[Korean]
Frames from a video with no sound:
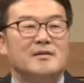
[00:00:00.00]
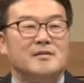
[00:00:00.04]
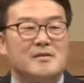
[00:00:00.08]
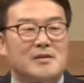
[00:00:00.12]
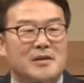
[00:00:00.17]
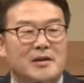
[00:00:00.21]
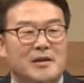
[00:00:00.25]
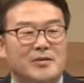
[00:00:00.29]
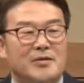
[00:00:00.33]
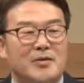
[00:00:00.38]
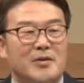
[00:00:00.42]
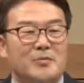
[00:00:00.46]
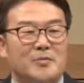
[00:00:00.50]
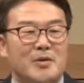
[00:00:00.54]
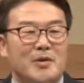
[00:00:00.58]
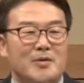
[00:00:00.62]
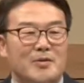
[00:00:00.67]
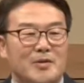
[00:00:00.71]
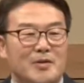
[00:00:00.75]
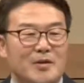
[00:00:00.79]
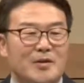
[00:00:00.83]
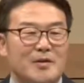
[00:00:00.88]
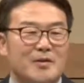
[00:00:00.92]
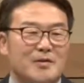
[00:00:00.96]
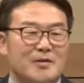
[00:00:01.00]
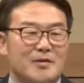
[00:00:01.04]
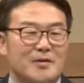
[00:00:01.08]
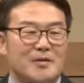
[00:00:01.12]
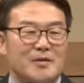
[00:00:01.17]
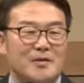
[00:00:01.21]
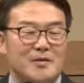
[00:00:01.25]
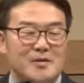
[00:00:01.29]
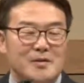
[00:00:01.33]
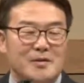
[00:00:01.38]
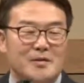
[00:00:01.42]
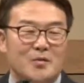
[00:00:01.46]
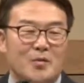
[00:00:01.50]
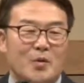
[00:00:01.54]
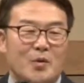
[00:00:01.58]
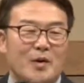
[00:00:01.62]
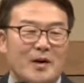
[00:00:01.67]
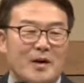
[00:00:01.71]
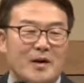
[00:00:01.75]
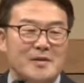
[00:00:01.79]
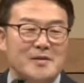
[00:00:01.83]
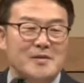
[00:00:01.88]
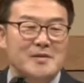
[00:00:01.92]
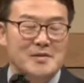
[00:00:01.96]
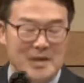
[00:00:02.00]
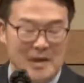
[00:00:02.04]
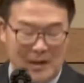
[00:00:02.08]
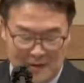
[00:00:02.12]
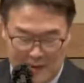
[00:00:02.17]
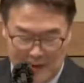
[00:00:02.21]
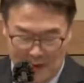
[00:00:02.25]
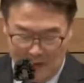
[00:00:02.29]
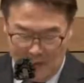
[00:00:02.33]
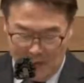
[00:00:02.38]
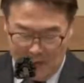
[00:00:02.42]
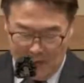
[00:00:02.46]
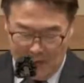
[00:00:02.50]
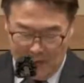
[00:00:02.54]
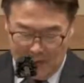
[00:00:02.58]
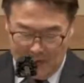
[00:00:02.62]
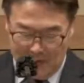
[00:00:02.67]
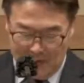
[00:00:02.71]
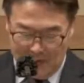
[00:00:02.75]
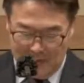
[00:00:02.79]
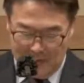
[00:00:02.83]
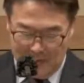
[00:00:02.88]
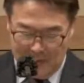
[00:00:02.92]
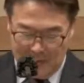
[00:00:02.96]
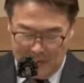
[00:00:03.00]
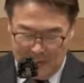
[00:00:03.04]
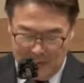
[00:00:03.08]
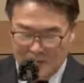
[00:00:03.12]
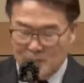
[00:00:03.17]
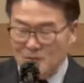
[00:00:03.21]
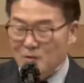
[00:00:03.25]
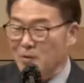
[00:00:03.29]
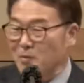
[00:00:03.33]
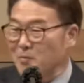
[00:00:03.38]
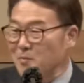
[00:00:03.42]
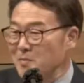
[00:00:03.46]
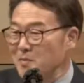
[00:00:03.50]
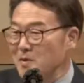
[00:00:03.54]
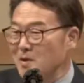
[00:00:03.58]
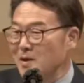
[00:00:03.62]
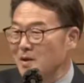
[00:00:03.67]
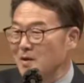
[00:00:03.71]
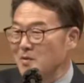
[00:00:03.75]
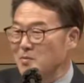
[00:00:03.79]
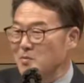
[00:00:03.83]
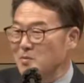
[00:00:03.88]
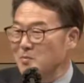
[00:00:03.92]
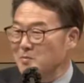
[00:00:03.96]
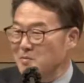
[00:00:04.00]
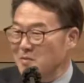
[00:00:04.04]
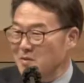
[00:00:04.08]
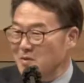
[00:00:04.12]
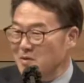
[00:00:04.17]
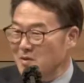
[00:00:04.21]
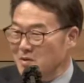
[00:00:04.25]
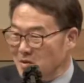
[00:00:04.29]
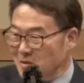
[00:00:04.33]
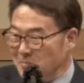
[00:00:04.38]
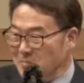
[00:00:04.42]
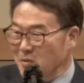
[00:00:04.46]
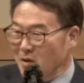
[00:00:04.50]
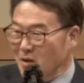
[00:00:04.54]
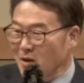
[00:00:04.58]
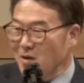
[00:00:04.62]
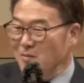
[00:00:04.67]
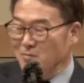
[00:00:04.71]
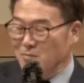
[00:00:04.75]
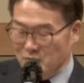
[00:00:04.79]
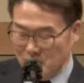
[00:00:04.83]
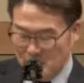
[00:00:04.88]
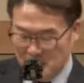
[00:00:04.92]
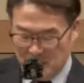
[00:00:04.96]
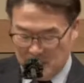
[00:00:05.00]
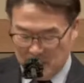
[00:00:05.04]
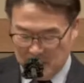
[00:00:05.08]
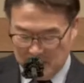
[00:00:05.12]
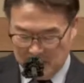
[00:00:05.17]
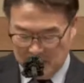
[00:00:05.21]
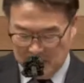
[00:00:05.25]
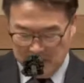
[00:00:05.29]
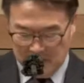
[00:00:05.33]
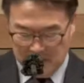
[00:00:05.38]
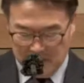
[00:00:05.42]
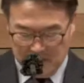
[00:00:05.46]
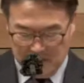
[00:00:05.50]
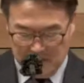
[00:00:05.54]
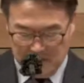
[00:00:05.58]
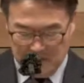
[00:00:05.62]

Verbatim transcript: 제가 섬겼던 돌아가신 장달륜 목사님은 좀 이게 좀 특별한 분이셨어요.